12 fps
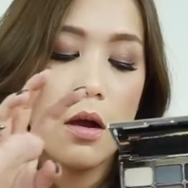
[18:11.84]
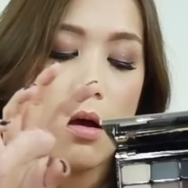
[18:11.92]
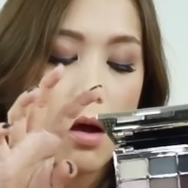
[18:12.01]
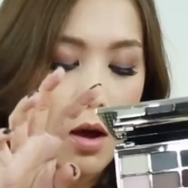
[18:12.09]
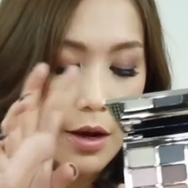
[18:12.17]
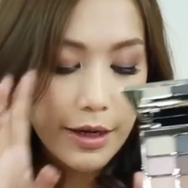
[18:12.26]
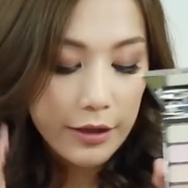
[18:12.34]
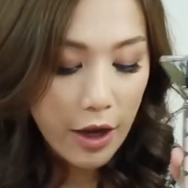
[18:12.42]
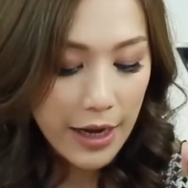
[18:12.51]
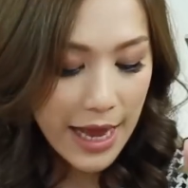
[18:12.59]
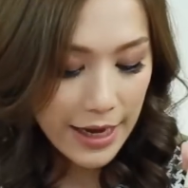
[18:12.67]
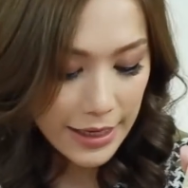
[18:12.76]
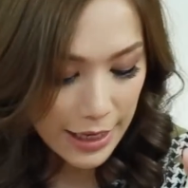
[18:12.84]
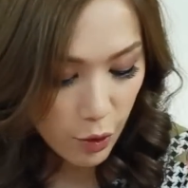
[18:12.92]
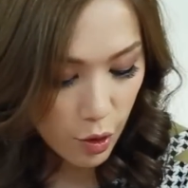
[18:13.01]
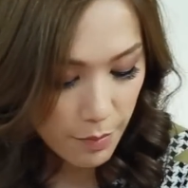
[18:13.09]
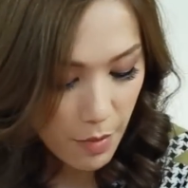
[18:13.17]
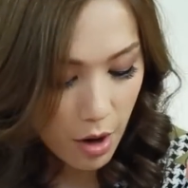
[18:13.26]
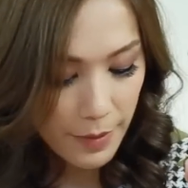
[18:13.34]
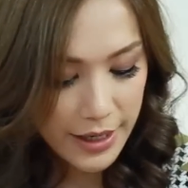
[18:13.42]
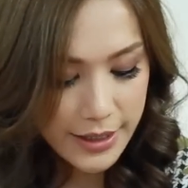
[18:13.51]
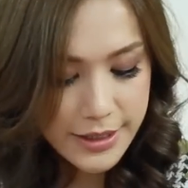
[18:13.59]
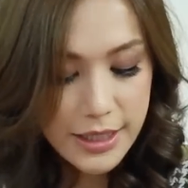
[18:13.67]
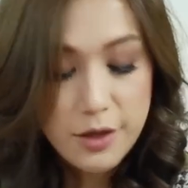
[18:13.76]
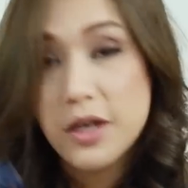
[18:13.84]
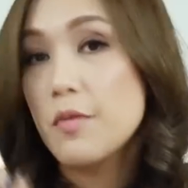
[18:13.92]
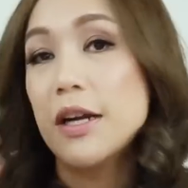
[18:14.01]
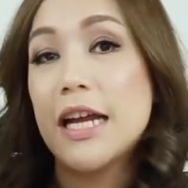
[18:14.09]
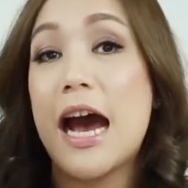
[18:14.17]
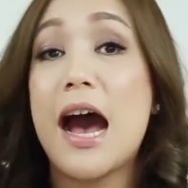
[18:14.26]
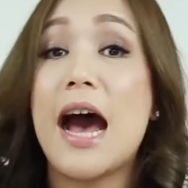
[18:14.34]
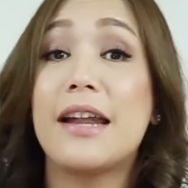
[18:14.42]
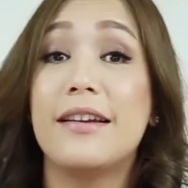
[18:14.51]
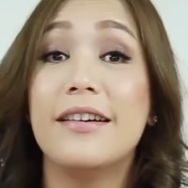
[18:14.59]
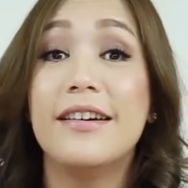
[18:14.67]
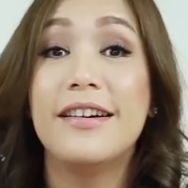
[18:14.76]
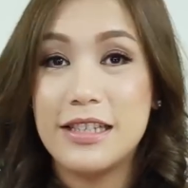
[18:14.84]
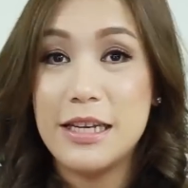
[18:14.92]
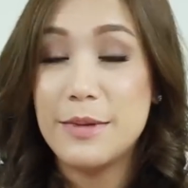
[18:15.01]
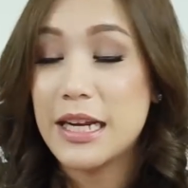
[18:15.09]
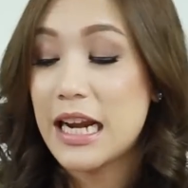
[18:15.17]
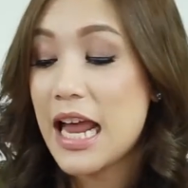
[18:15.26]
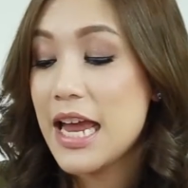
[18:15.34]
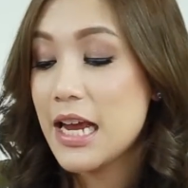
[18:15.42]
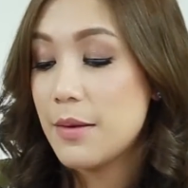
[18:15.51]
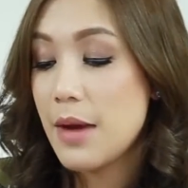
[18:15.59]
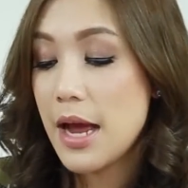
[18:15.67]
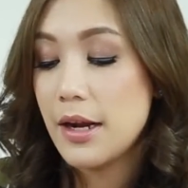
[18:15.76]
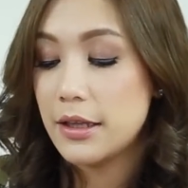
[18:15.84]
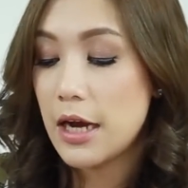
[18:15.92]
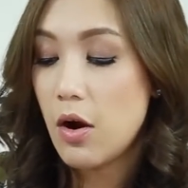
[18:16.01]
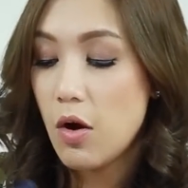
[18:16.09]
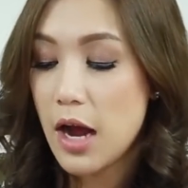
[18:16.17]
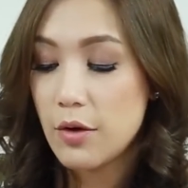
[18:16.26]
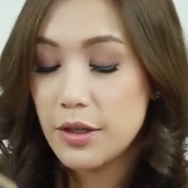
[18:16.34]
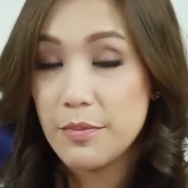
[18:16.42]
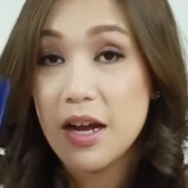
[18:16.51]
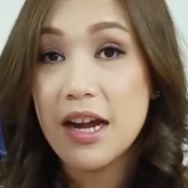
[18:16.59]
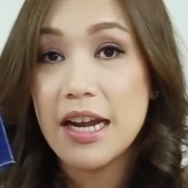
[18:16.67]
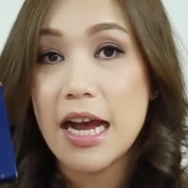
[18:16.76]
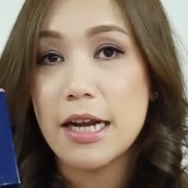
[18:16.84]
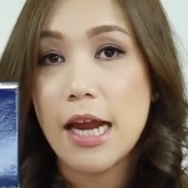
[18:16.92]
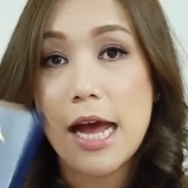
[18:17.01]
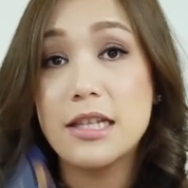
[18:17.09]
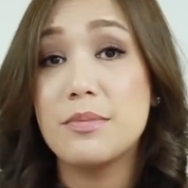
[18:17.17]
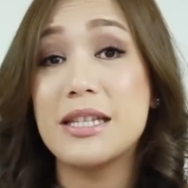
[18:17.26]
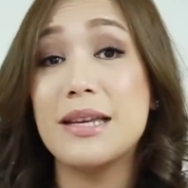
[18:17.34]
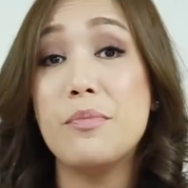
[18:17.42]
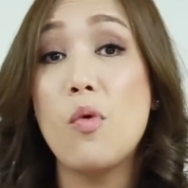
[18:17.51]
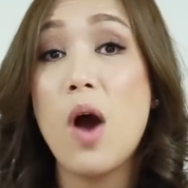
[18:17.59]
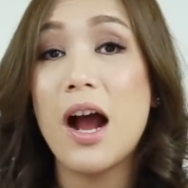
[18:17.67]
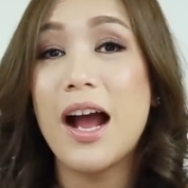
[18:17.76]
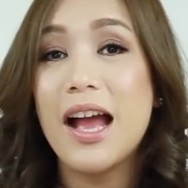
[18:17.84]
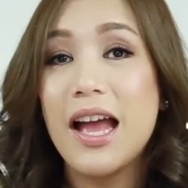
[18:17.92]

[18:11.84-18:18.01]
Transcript: ก็ตอนแรกหลายๆคนมองแพคเกจจิ้งแล้วนึกว่าทาร์ตนะสีมันใกล้กันมากเลยแต่ของเขาน้ำเงินนะคะทาร์ตจะเป็นสีม่วง